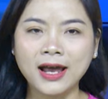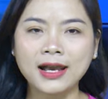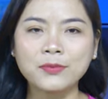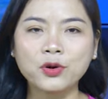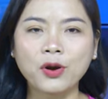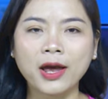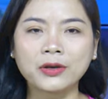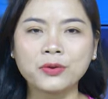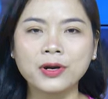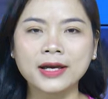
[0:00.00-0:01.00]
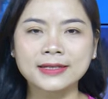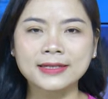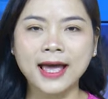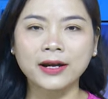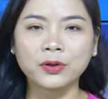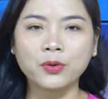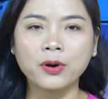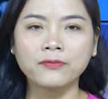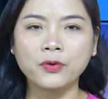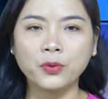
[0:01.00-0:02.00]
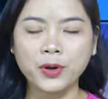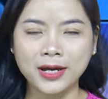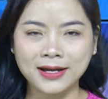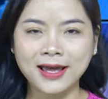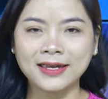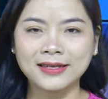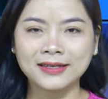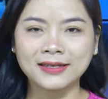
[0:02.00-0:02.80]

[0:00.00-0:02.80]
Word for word: là một loại cua đặc sản của vùng quê nơi đây.